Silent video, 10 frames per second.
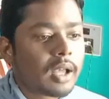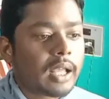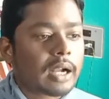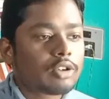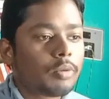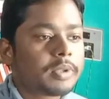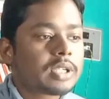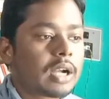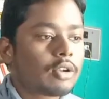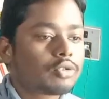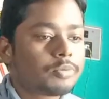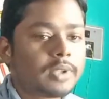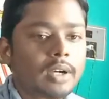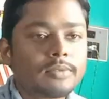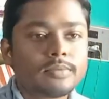এই আঠেরো পেজে কারো
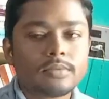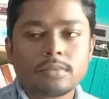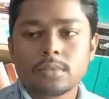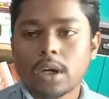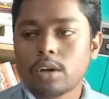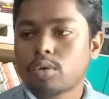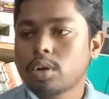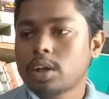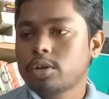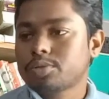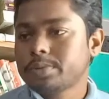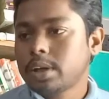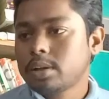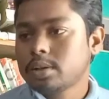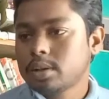অসুবিধা কারো কোনো লাইনে
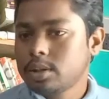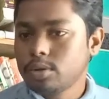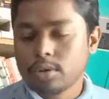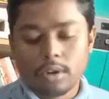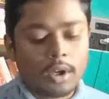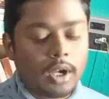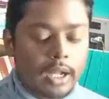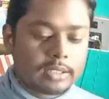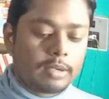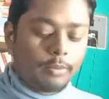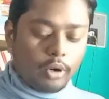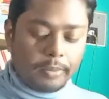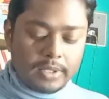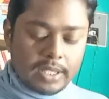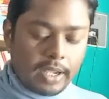অসুবিধা নেই তো আচ্ছা পরের
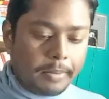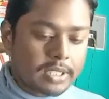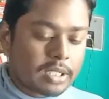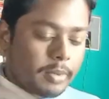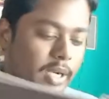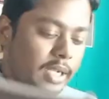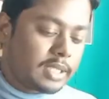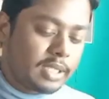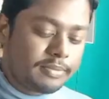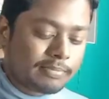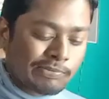পেজ দেখ পেজ নাম্বার নাইনটিন